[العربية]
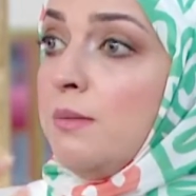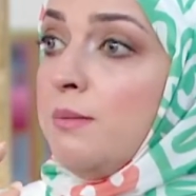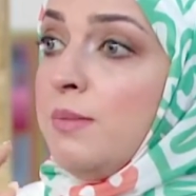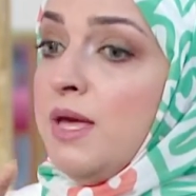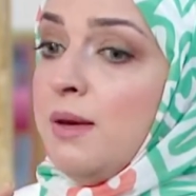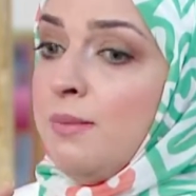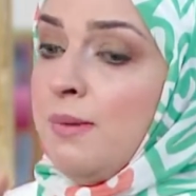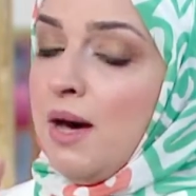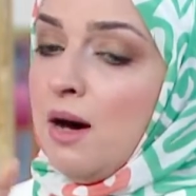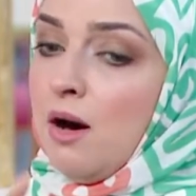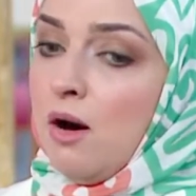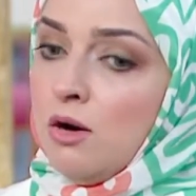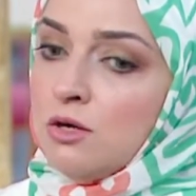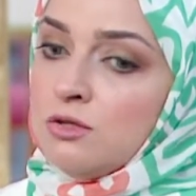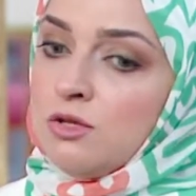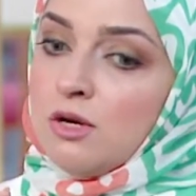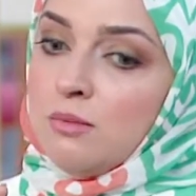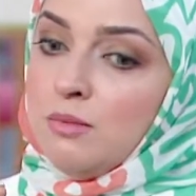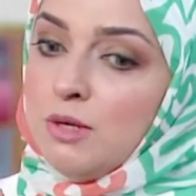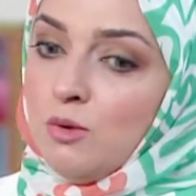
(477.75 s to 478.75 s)
بيبقى
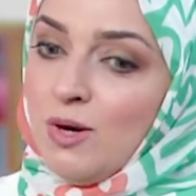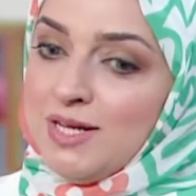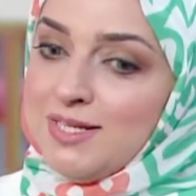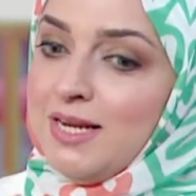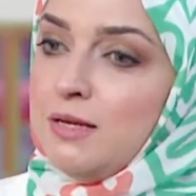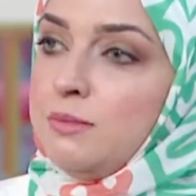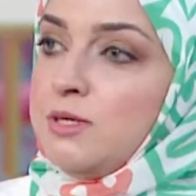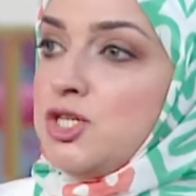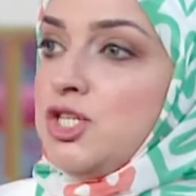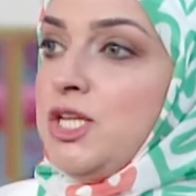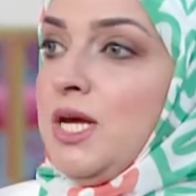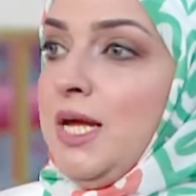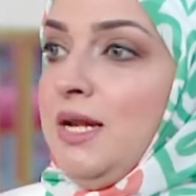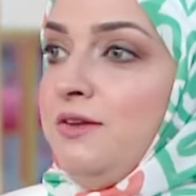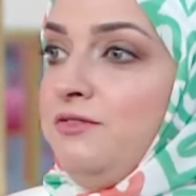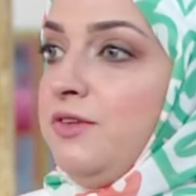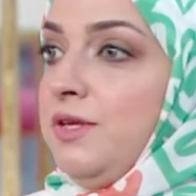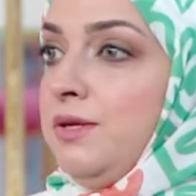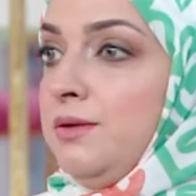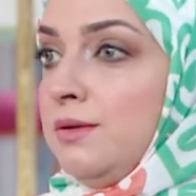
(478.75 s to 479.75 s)
اكتر من الوقت اللي بشتغل
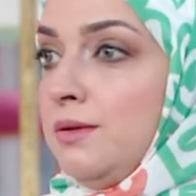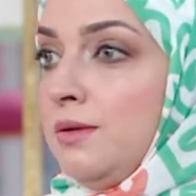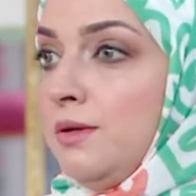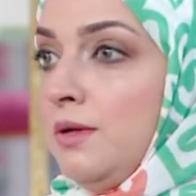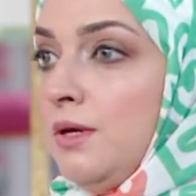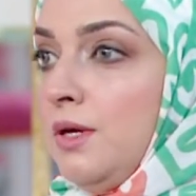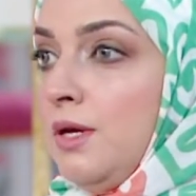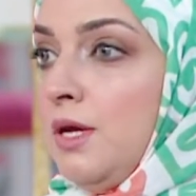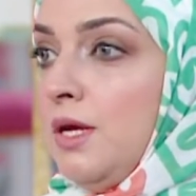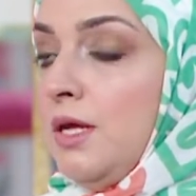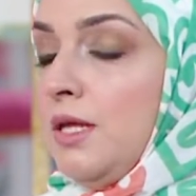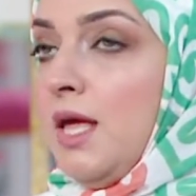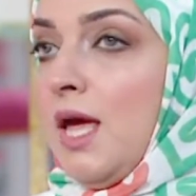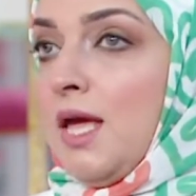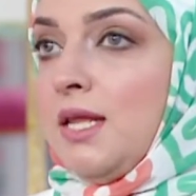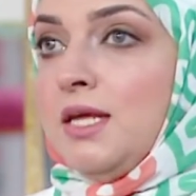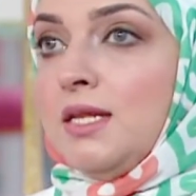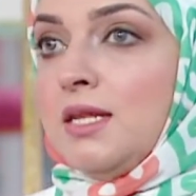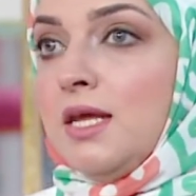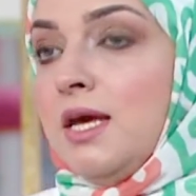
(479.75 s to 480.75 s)
فيه مم.
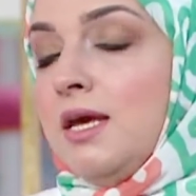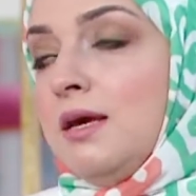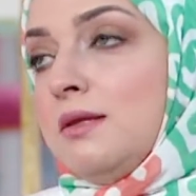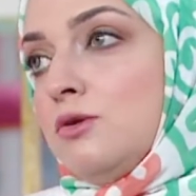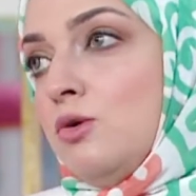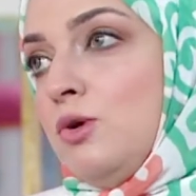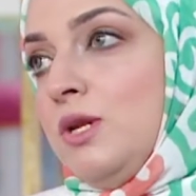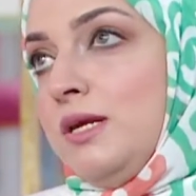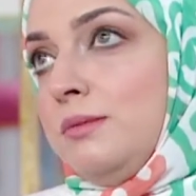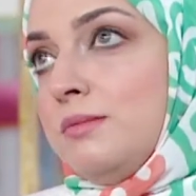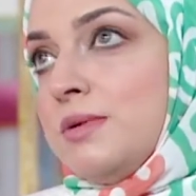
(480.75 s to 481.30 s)
يعني ان هي تقول لي